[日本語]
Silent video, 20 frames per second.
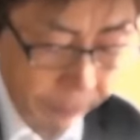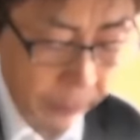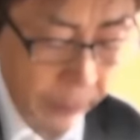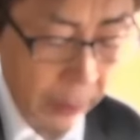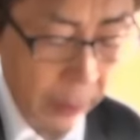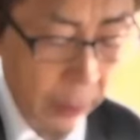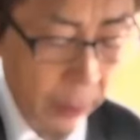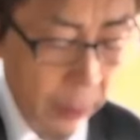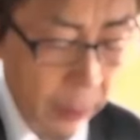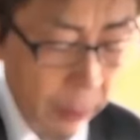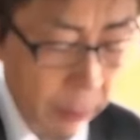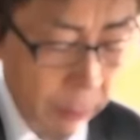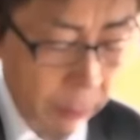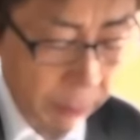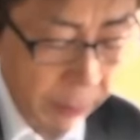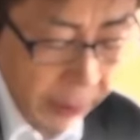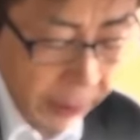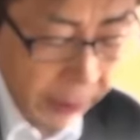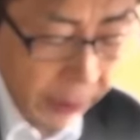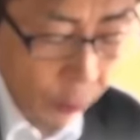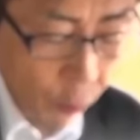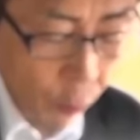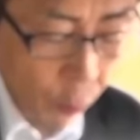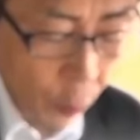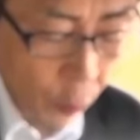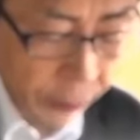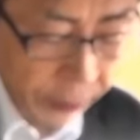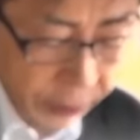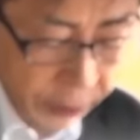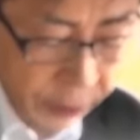あの面を
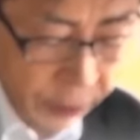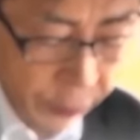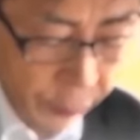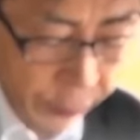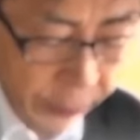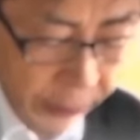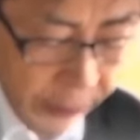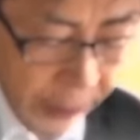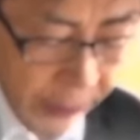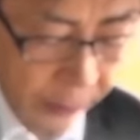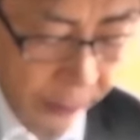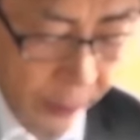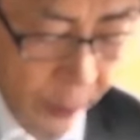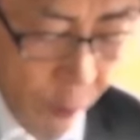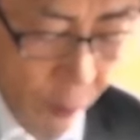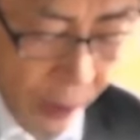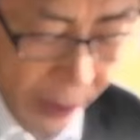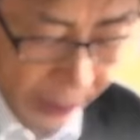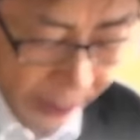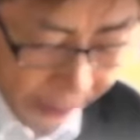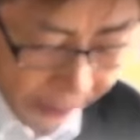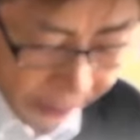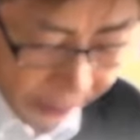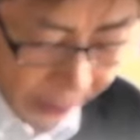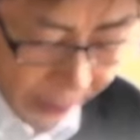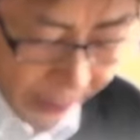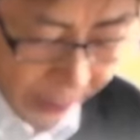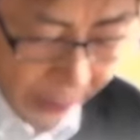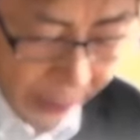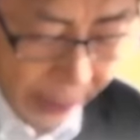ちょいと見せてもらいたい。
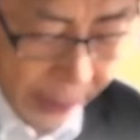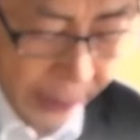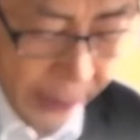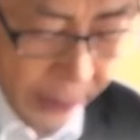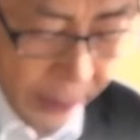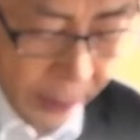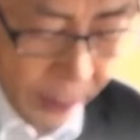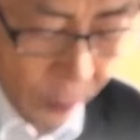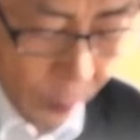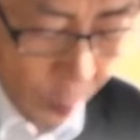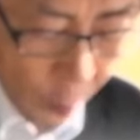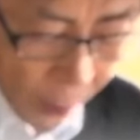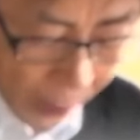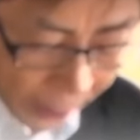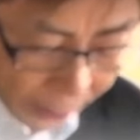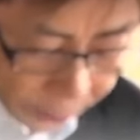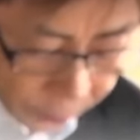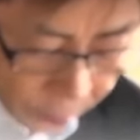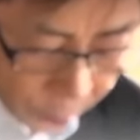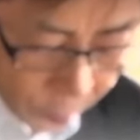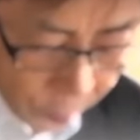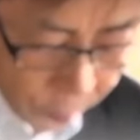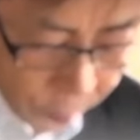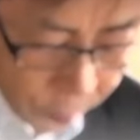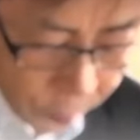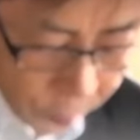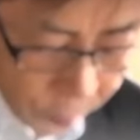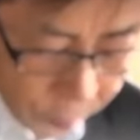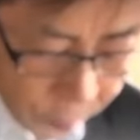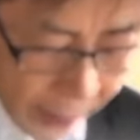はいは
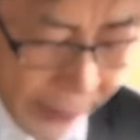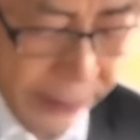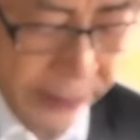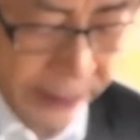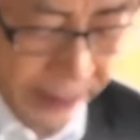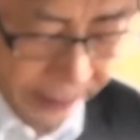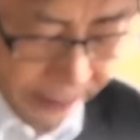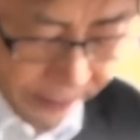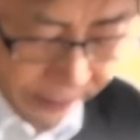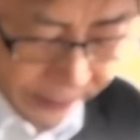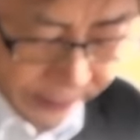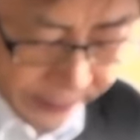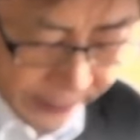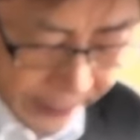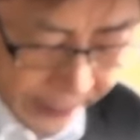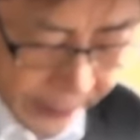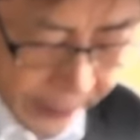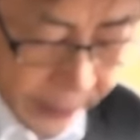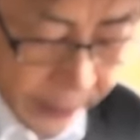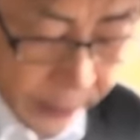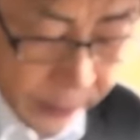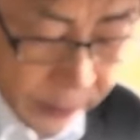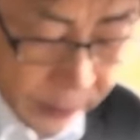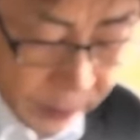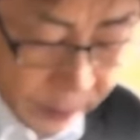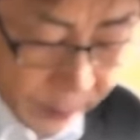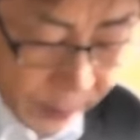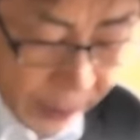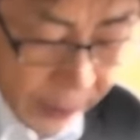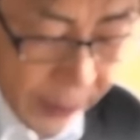い、と豊
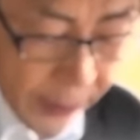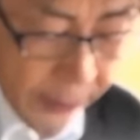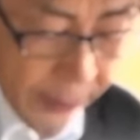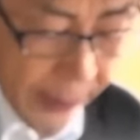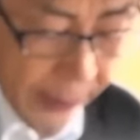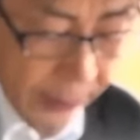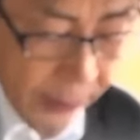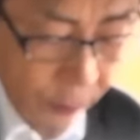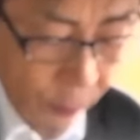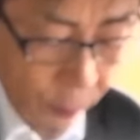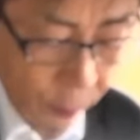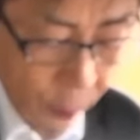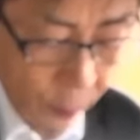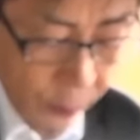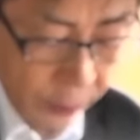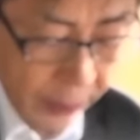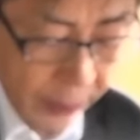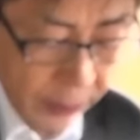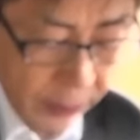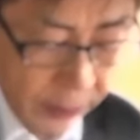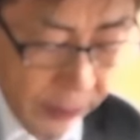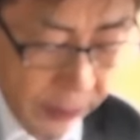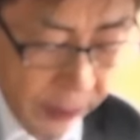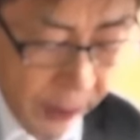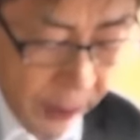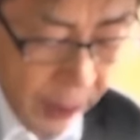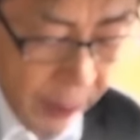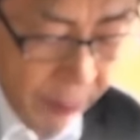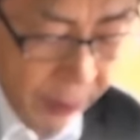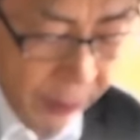吉はすぐに立って
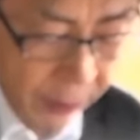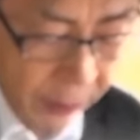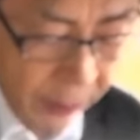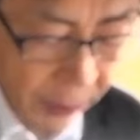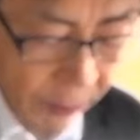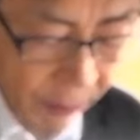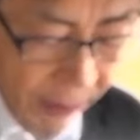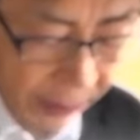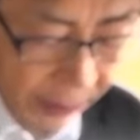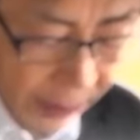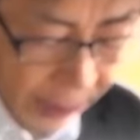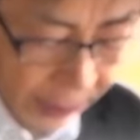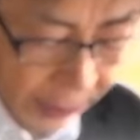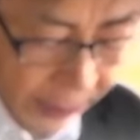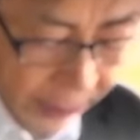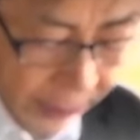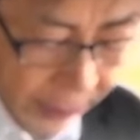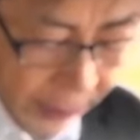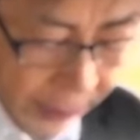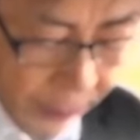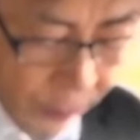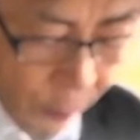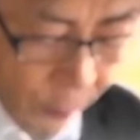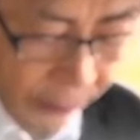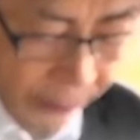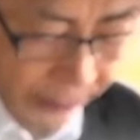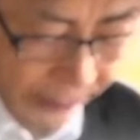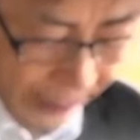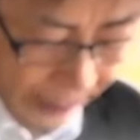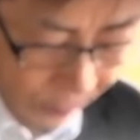その面を下ろしてき
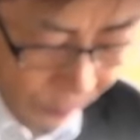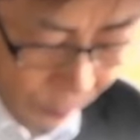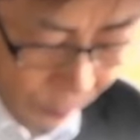た。